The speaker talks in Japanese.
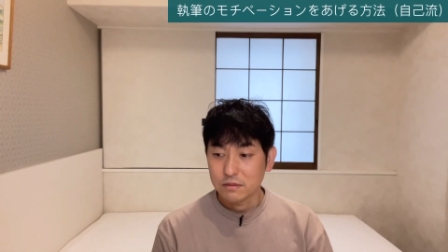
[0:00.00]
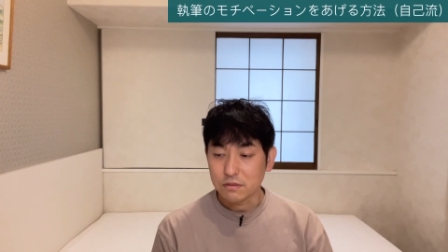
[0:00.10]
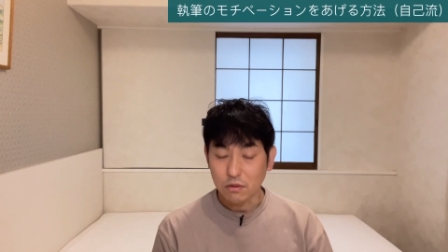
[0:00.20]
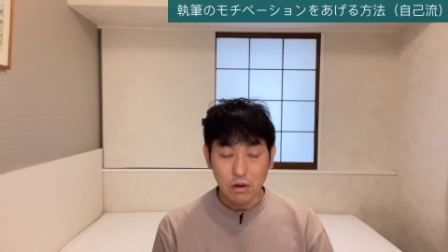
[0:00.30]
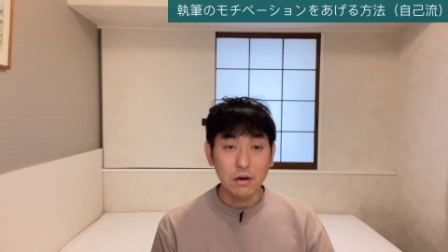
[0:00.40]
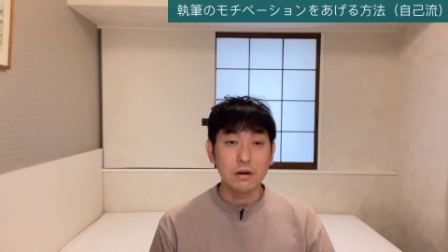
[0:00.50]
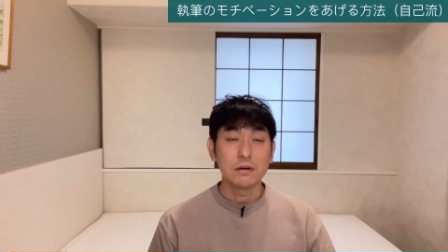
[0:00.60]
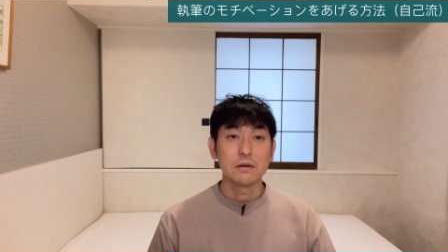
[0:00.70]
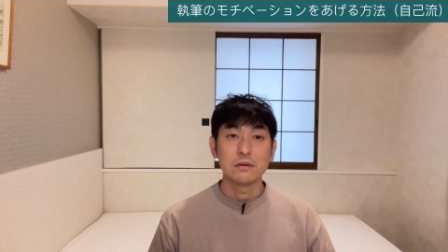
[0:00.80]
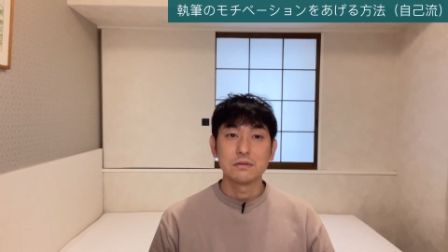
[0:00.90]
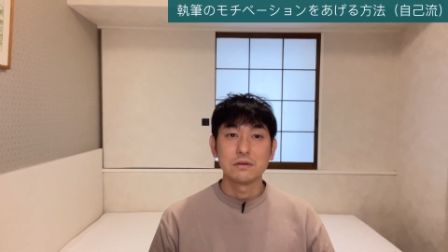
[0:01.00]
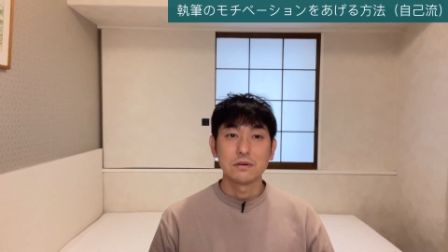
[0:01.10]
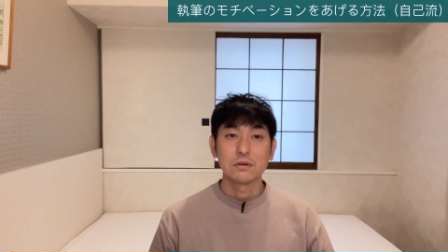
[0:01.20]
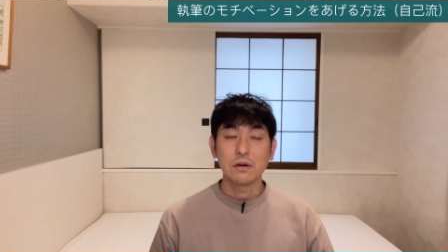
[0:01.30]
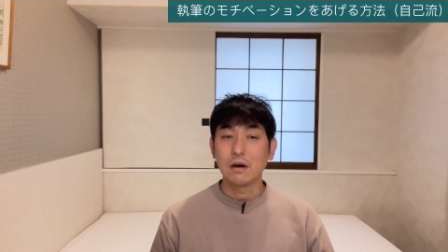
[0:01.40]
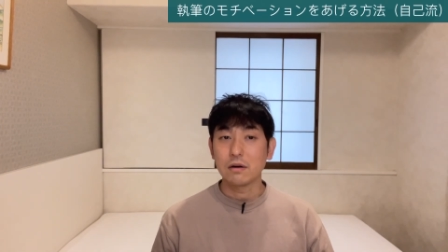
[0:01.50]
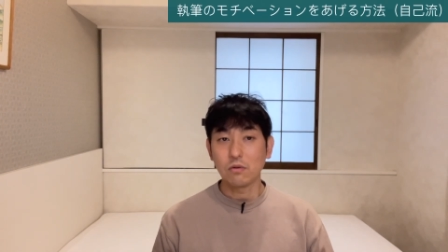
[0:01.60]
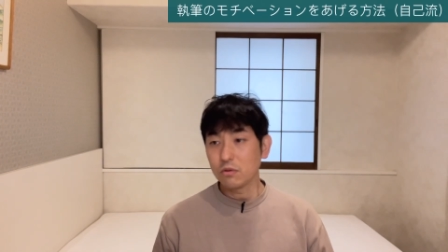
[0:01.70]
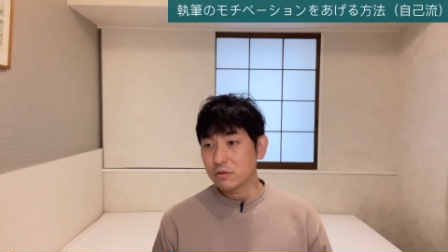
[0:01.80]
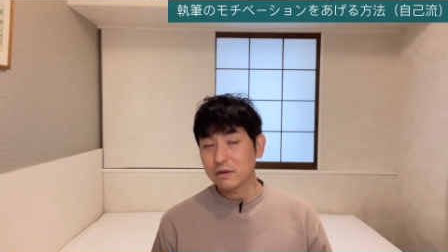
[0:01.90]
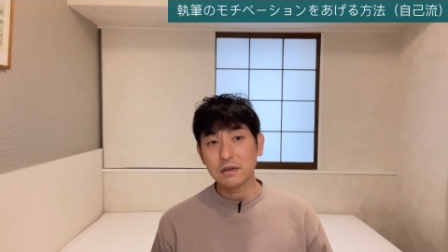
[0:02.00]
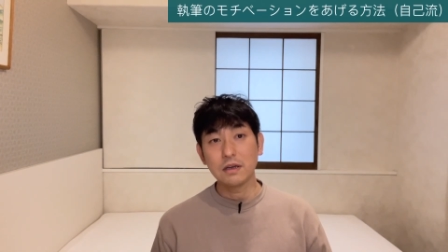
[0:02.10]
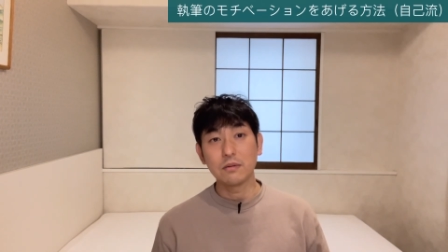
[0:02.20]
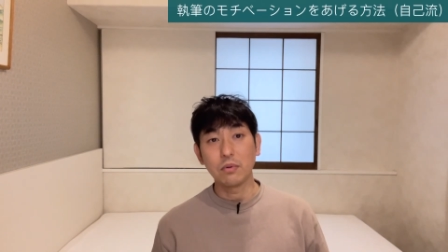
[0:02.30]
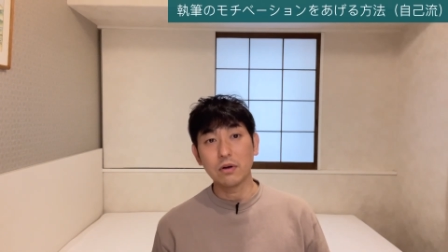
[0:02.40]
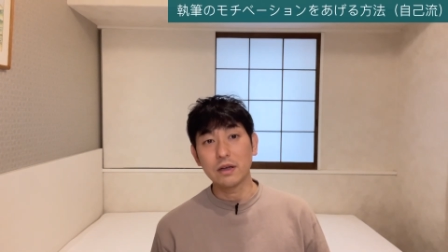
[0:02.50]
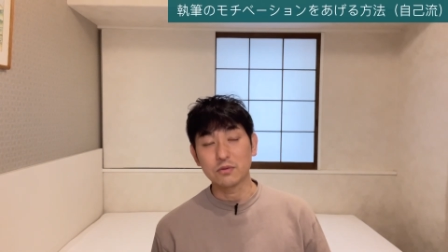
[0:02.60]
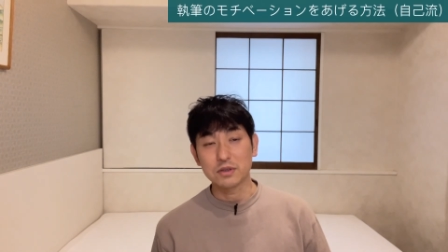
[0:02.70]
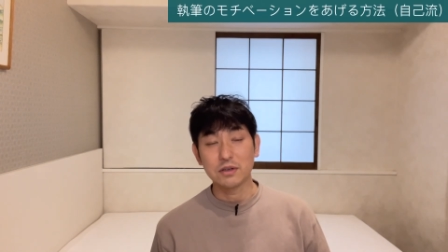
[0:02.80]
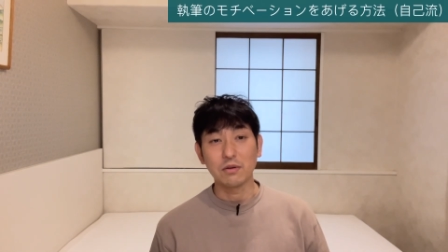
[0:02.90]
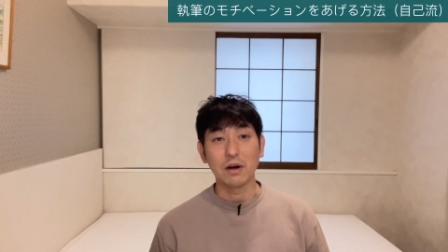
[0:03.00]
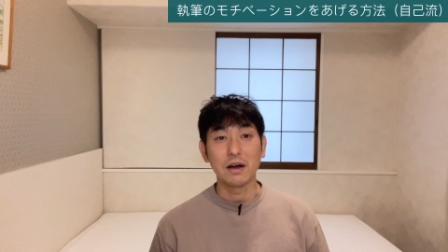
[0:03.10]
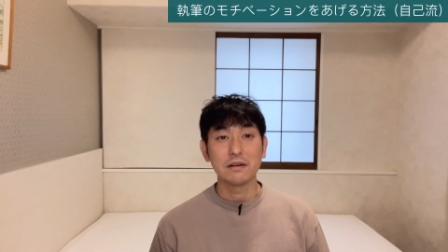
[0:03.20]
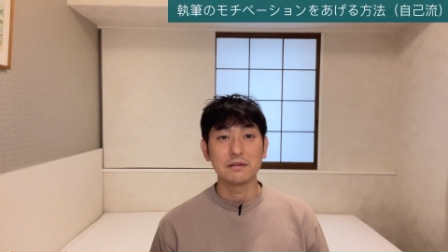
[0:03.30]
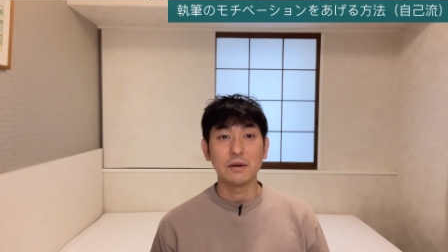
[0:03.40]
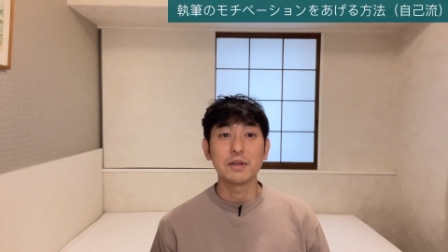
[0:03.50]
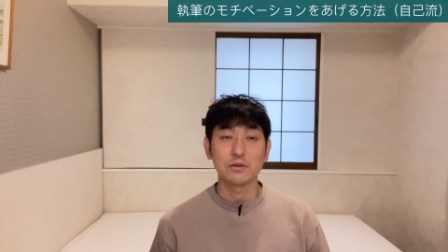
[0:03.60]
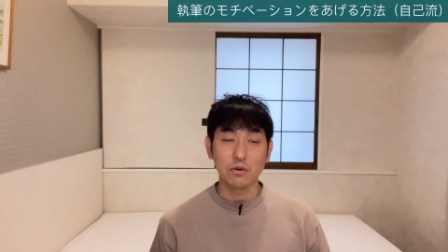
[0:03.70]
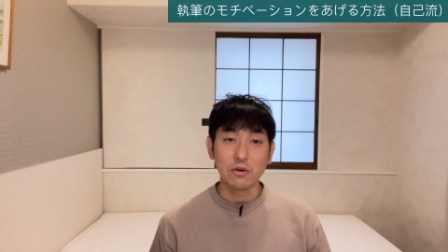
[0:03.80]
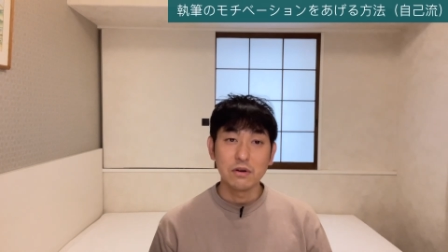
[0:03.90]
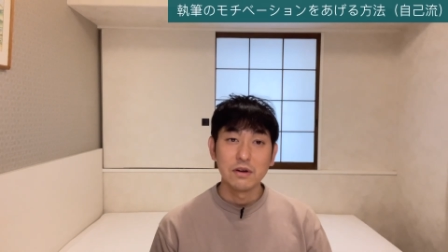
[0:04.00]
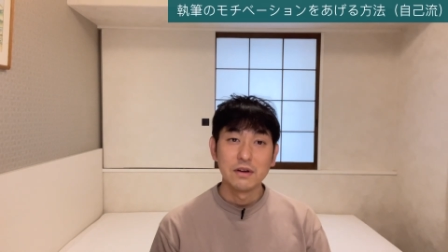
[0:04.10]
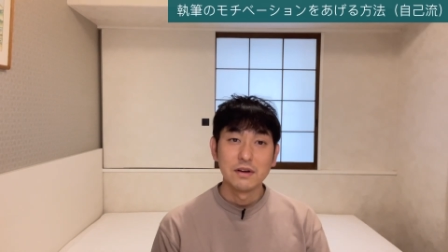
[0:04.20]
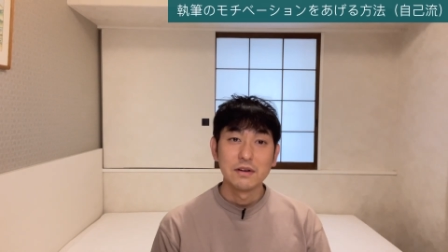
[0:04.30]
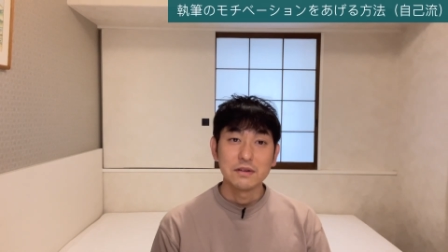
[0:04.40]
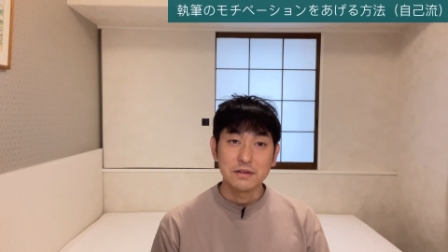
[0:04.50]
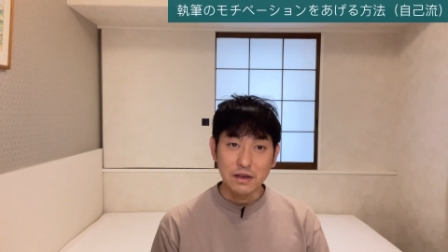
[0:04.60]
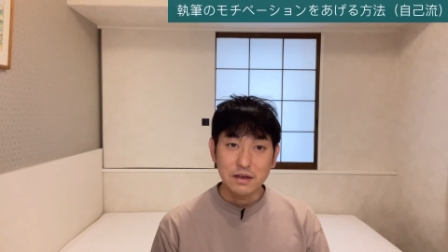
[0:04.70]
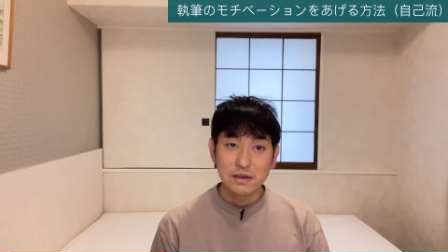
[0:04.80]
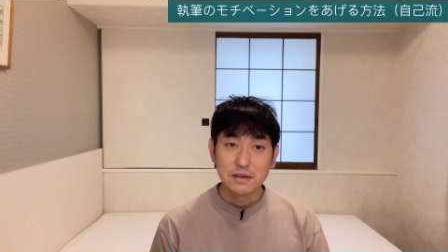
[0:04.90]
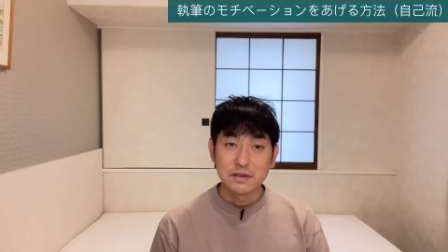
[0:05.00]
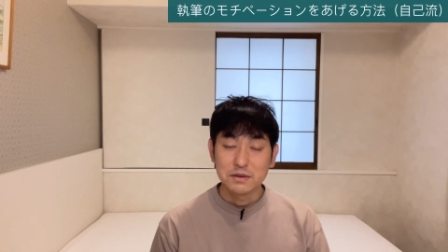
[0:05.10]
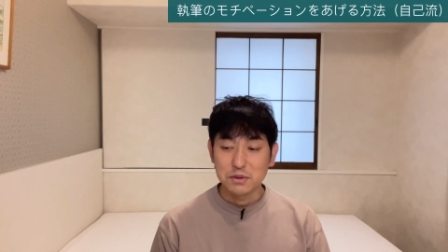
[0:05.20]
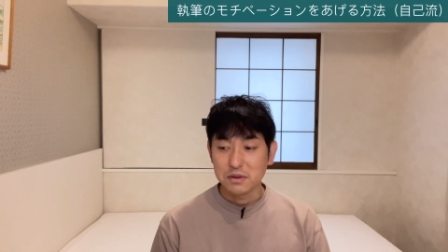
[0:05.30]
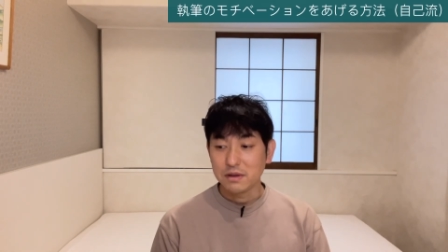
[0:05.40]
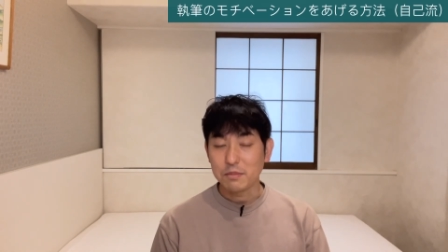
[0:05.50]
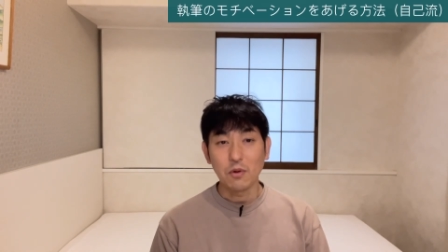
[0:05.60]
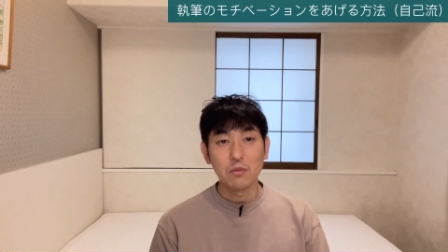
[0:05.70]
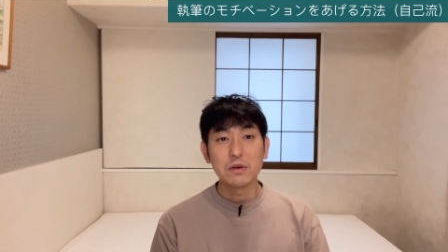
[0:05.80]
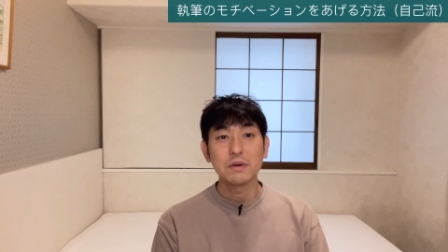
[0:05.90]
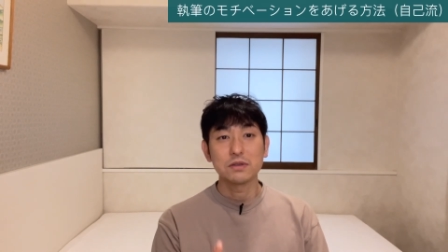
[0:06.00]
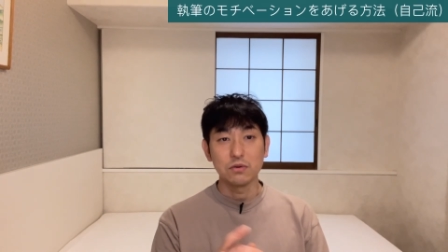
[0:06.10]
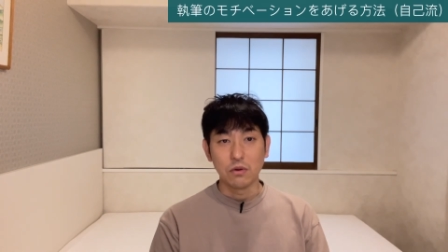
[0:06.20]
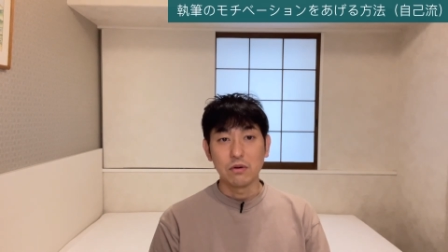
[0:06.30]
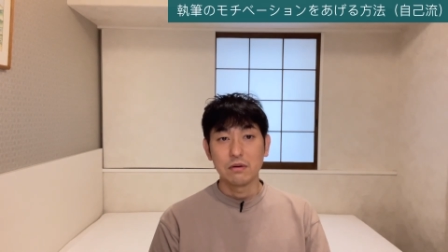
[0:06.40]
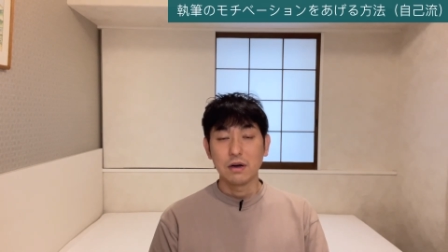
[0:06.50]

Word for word: ああこんな家でボケっとしててはダメだとね、えー、やっぱ思いますよ。